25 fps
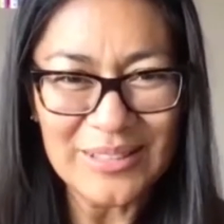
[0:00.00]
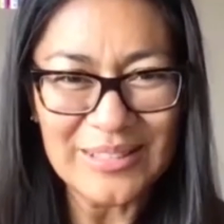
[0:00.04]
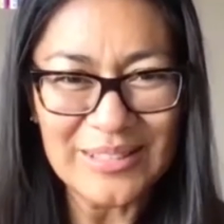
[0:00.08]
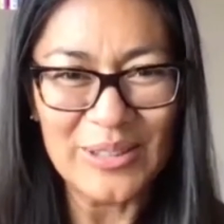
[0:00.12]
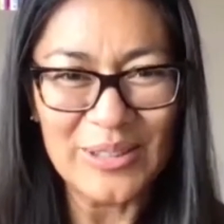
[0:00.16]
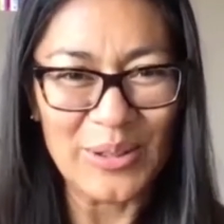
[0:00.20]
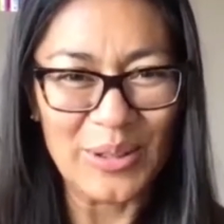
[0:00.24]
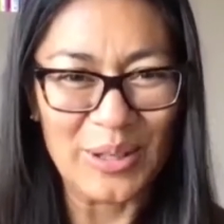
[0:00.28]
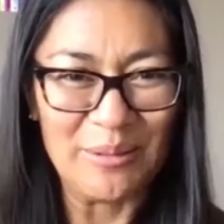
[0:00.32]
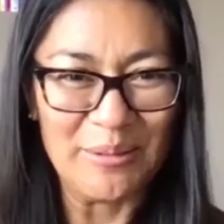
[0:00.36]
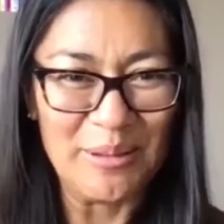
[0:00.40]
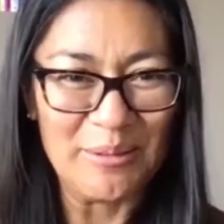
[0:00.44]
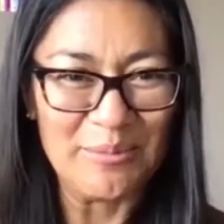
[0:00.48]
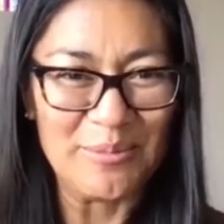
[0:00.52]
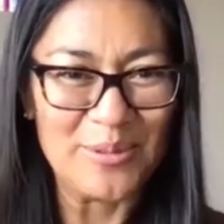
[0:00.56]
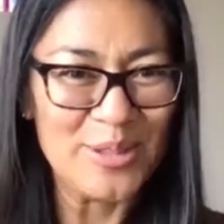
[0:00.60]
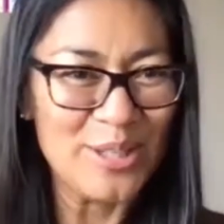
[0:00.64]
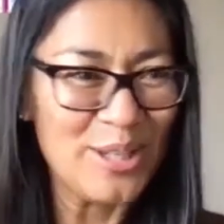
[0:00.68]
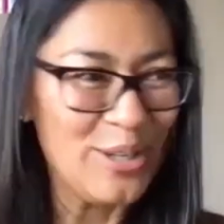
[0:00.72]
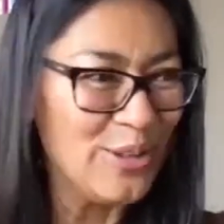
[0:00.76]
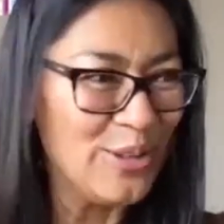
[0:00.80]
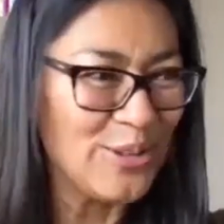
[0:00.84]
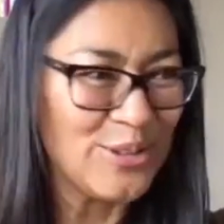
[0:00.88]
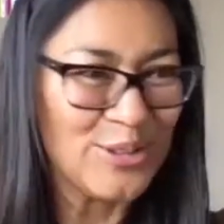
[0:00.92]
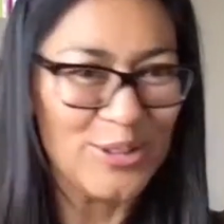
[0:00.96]
lo que vemos
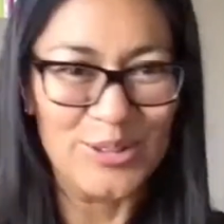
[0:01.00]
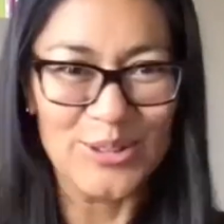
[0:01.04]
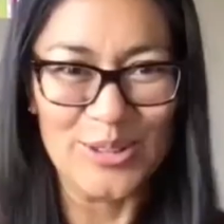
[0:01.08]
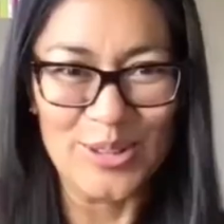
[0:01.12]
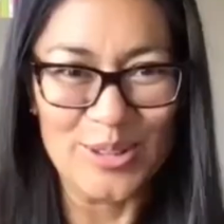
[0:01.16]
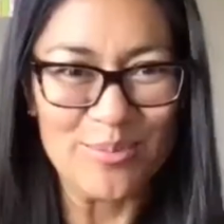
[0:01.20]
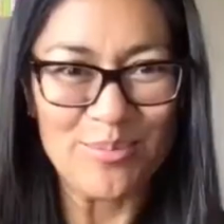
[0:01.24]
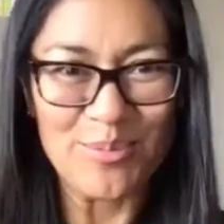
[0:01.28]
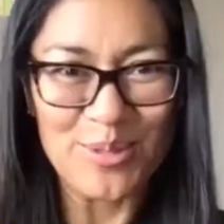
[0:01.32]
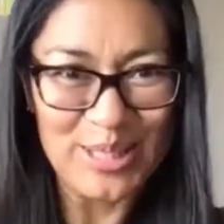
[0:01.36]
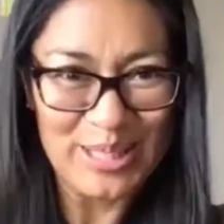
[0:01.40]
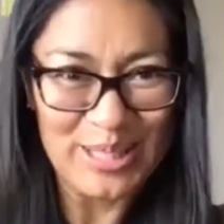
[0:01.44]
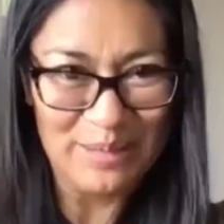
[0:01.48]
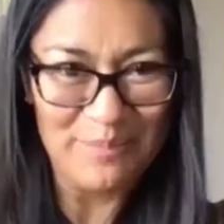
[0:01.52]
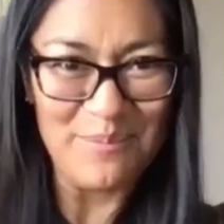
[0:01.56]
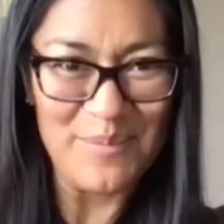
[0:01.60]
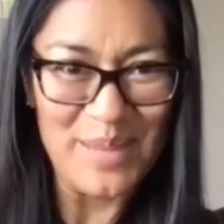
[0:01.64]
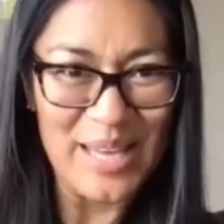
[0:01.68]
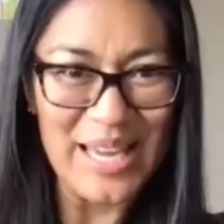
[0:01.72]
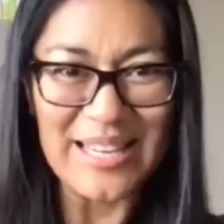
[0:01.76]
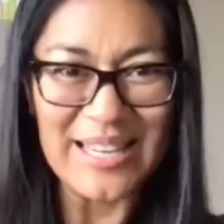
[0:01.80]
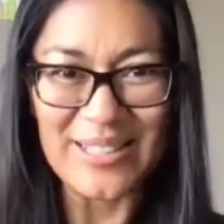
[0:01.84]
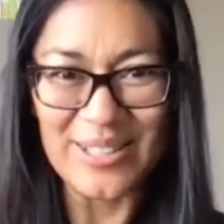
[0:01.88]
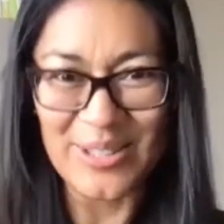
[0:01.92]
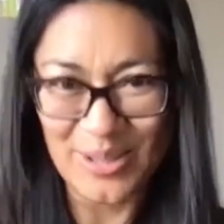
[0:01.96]
en los otros, pues
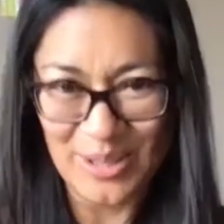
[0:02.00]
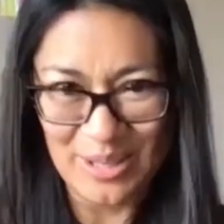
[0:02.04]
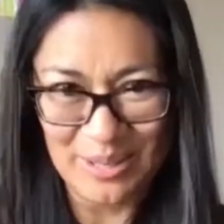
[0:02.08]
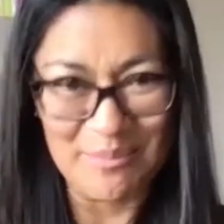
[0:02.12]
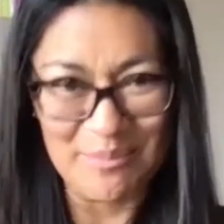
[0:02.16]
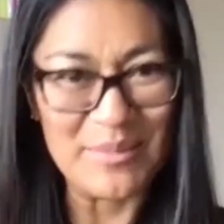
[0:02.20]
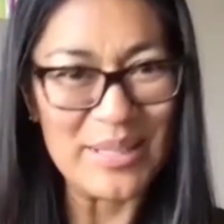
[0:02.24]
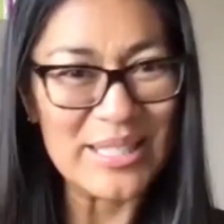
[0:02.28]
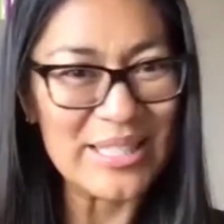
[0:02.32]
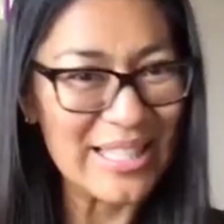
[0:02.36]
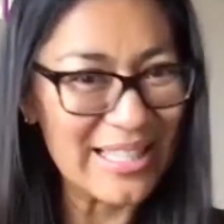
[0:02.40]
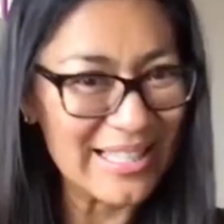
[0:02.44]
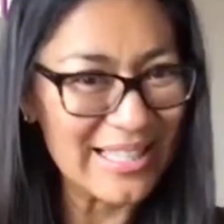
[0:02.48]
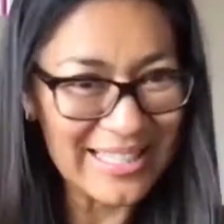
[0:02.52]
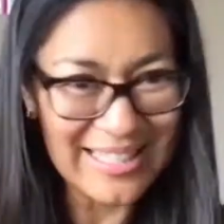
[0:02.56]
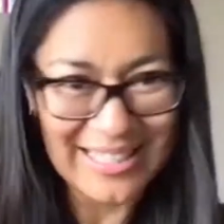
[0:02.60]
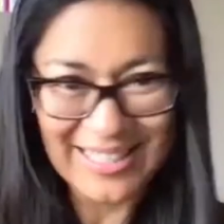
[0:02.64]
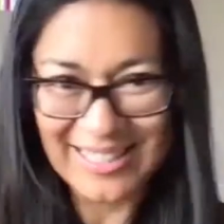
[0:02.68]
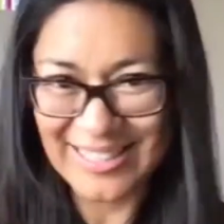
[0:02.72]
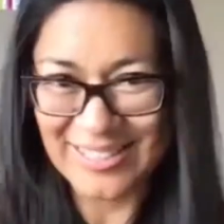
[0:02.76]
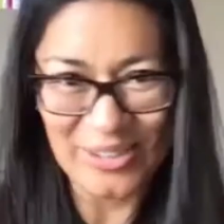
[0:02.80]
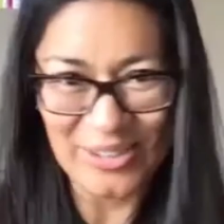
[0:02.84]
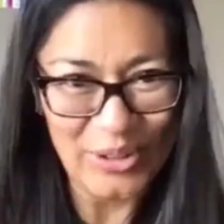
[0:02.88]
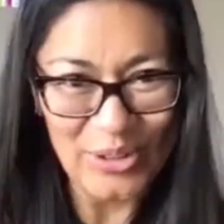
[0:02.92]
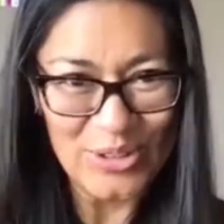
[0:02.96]
también solemos ser
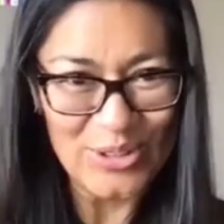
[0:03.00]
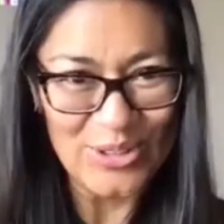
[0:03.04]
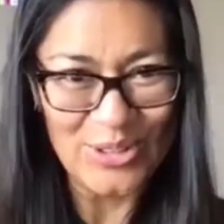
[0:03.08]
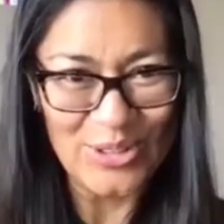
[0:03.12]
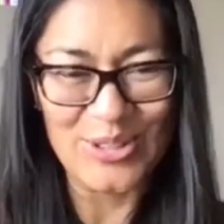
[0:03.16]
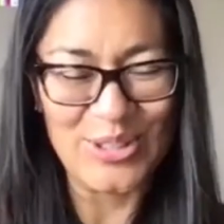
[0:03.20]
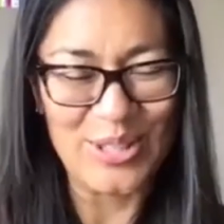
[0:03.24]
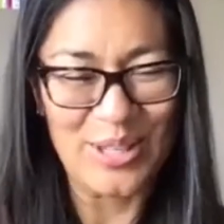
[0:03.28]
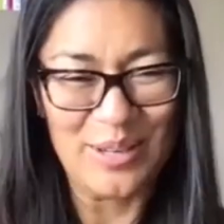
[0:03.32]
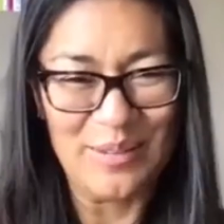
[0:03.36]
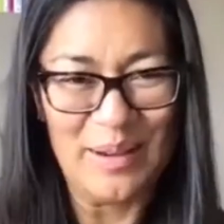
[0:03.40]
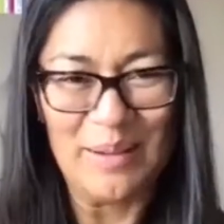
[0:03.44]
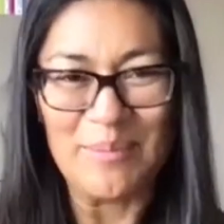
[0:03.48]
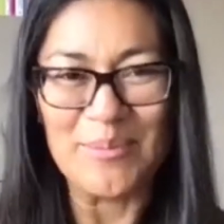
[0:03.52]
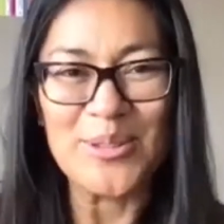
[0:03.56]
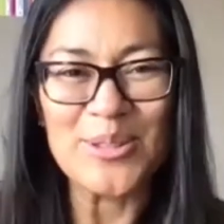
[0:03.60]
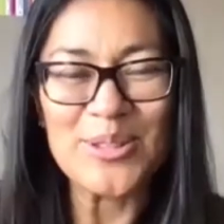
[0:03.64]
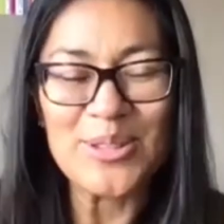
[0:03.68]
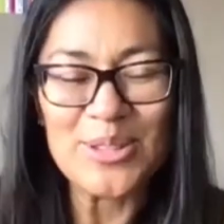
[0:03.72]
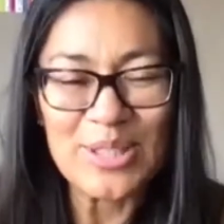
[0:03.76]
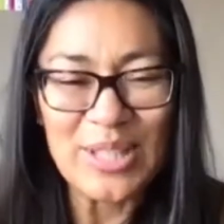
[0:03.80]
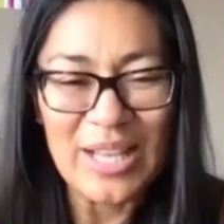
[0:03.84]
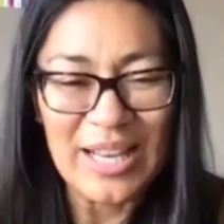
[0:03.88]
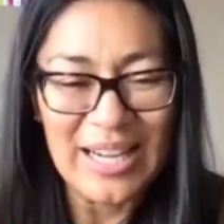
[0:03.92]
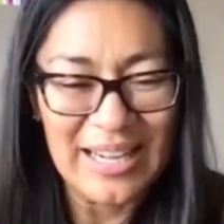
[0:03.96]
todos los que
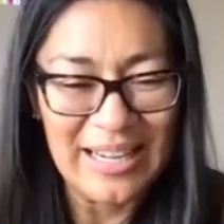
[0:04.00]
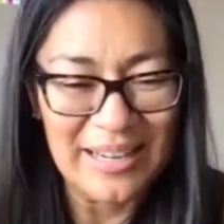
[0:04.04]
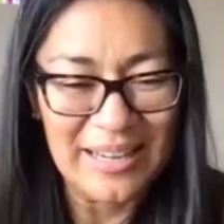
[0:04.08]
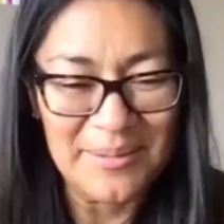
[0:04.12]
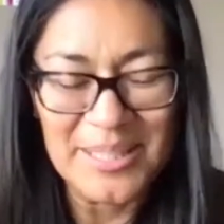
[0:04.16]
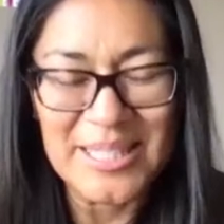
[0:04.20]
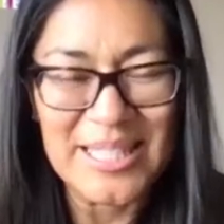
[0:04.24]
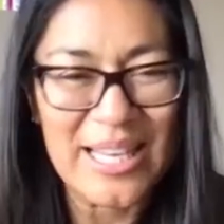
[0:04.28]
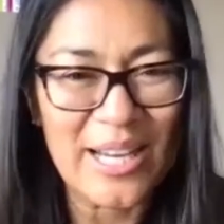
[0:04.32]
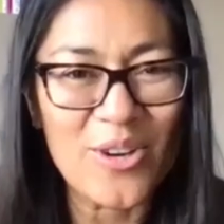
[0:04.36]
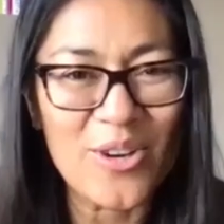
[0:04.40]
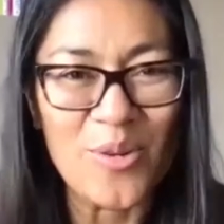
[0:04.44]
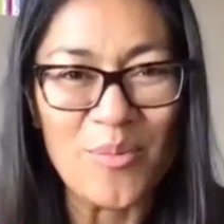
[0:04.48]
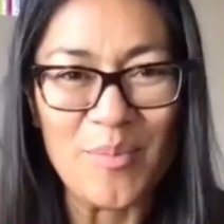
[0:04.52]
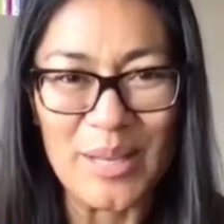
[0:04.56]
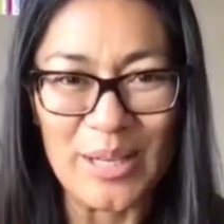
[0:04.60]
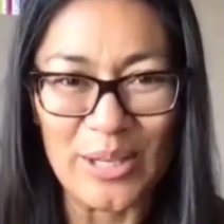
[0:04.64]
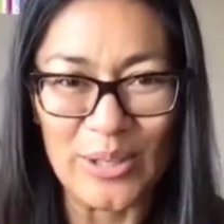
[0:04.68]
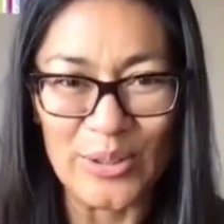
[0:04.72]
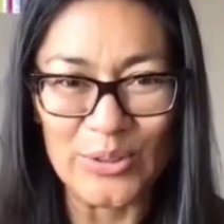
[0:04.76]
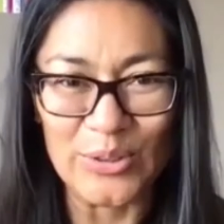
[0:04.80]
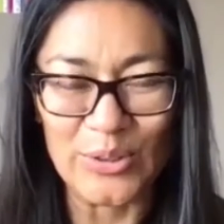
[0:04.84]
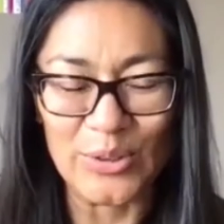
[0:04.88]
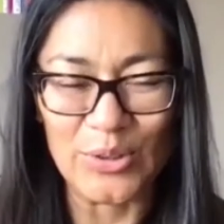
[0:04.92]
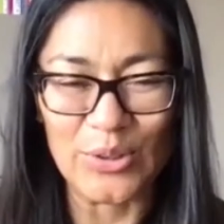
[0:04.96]
vamos a la vez a
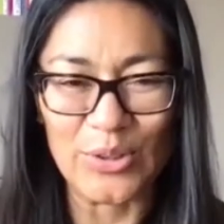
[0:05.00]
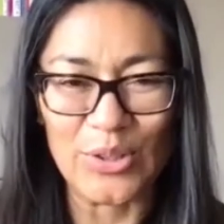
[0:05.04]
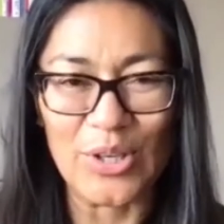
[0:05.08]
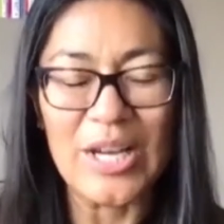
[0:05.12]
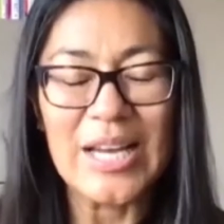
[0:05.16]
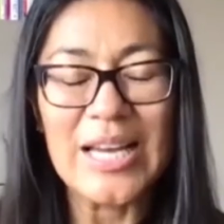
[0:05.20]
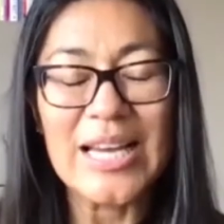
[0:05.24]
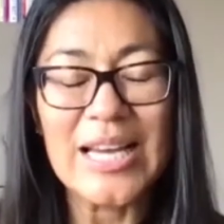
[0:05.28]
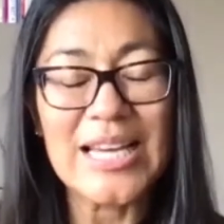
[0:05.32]
comerlo todo.